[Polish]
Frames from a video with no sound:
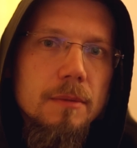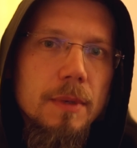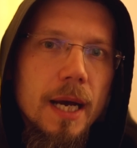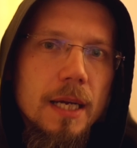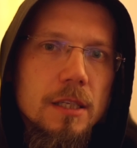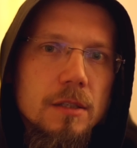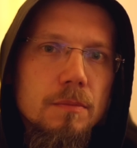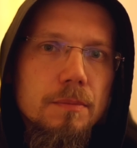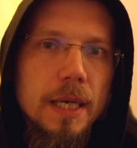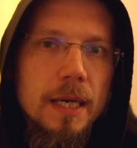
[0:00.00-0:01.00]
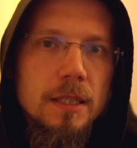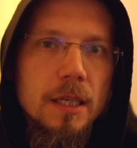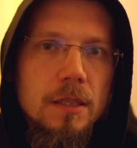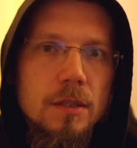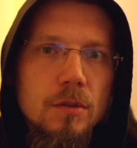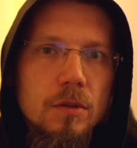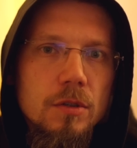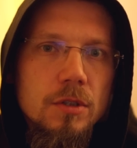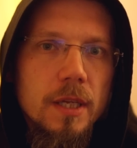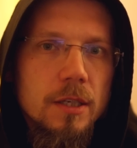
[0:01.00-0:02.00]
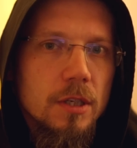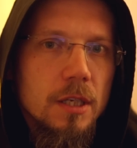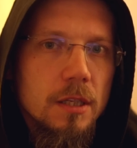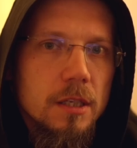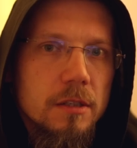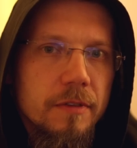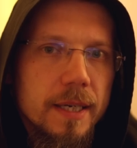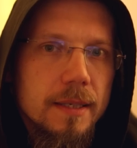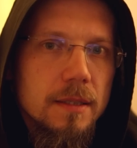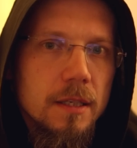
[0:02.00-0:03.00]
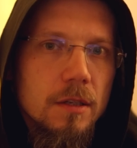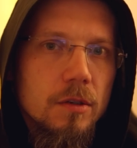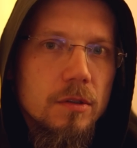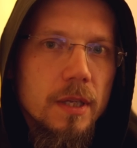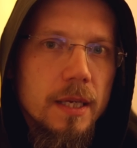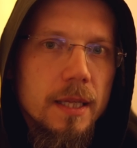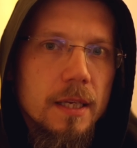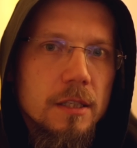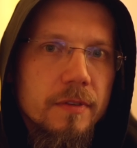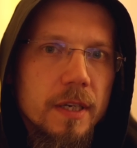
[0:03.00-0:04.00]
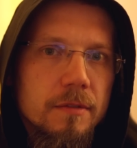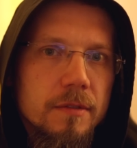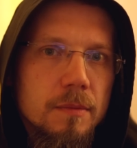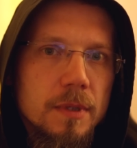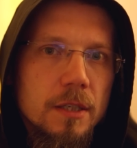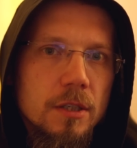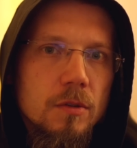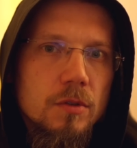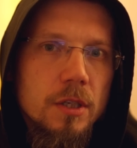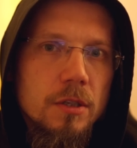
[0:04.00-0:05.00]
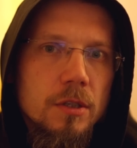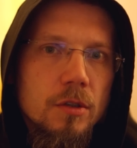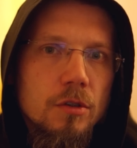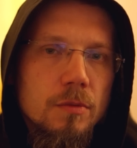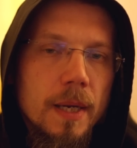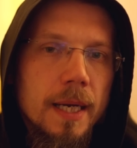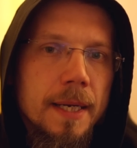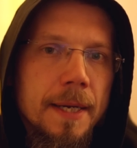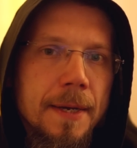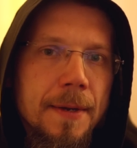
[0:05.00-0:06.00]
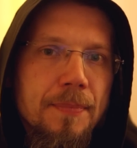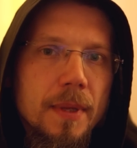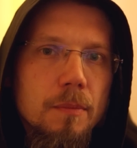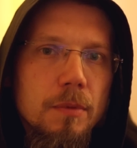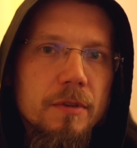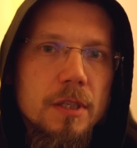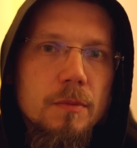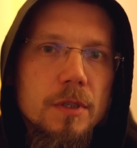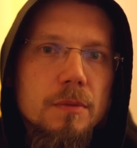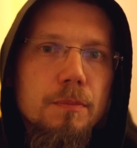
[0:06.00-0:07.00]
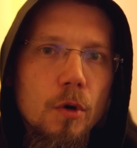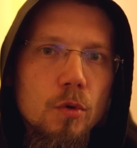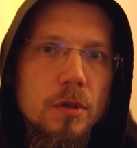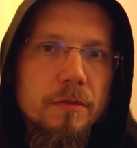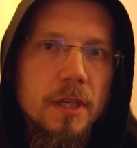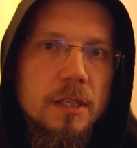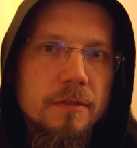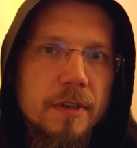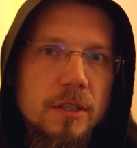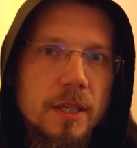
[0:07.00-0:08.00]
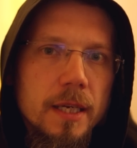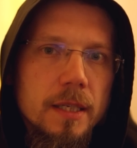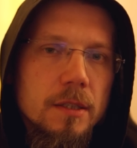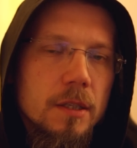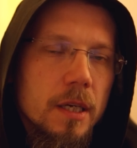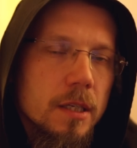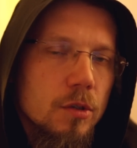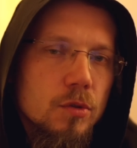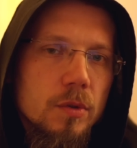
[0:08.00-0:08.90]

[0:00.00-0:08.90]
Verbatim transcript: Ten mechanizm pragnień dotyczy także innych sfer, nie tylko tej jednej sfery, w tym znaczeniu, że jeśli ktoś ma powiedzmy spokój w tej sferze, nie, nie